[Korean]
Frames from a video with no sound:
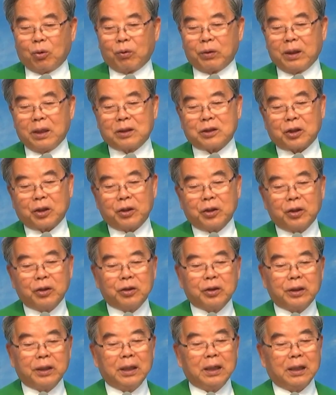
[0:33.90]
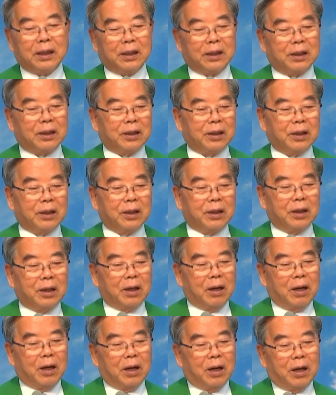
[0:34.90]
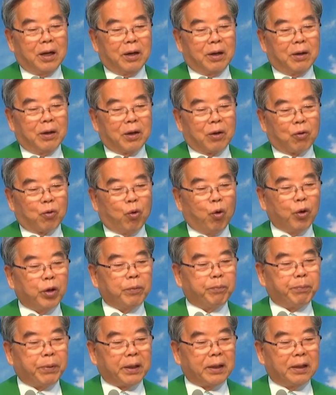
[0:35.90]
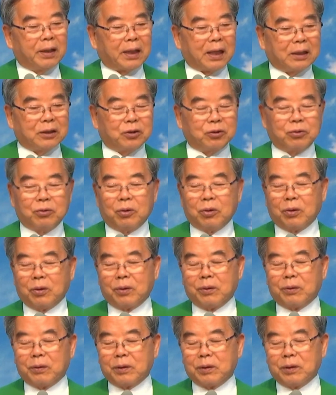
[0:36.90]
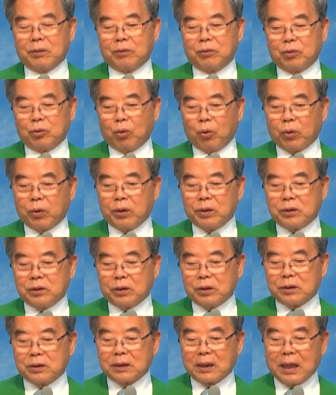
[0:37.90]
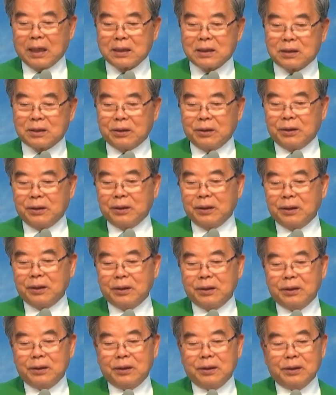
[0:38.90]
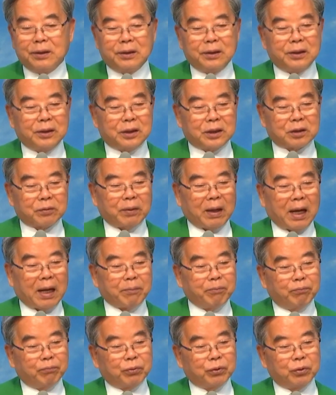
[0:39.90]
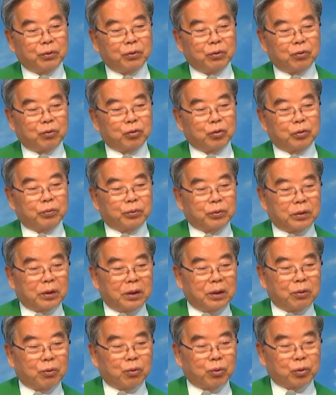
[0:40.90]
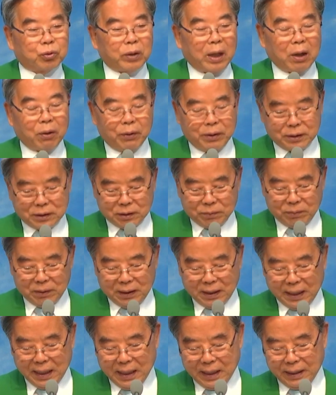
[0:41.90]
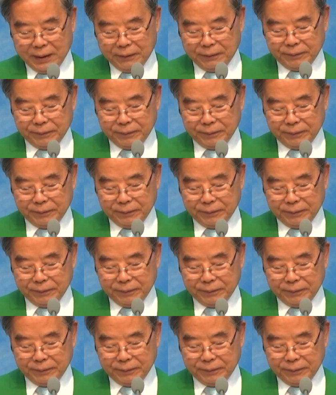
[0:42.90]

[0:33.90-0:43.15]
동네 청년들이 고깃배를 가지고 노를 지어서 가서 지금 한 분, 두 분을 구조하고 있습니다.